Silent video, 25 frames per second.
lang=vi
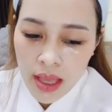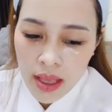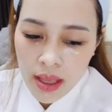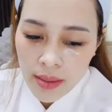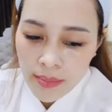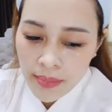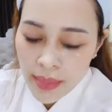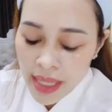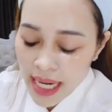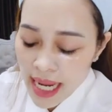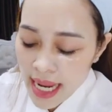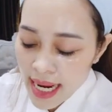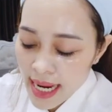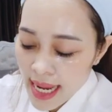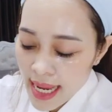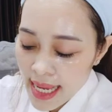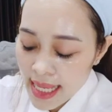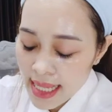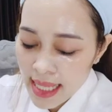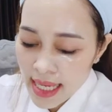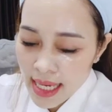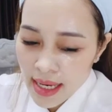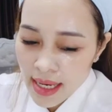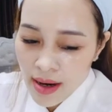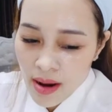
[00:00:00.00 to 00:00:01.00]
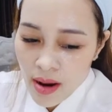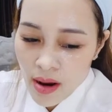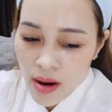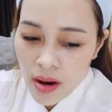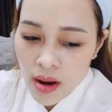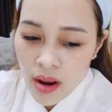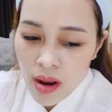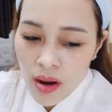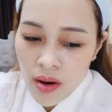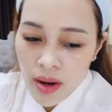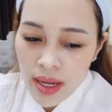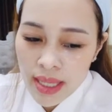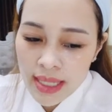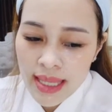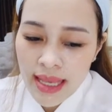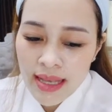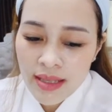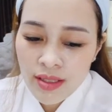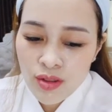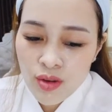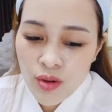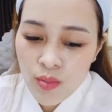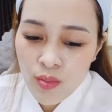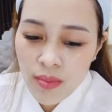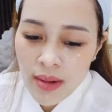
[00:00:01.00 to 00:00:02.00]
mặt nạ này thì nó có cái tác
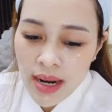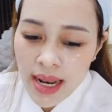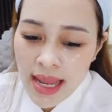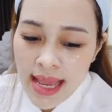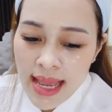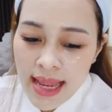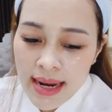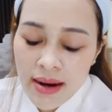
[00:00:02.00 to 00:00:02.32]
dụng là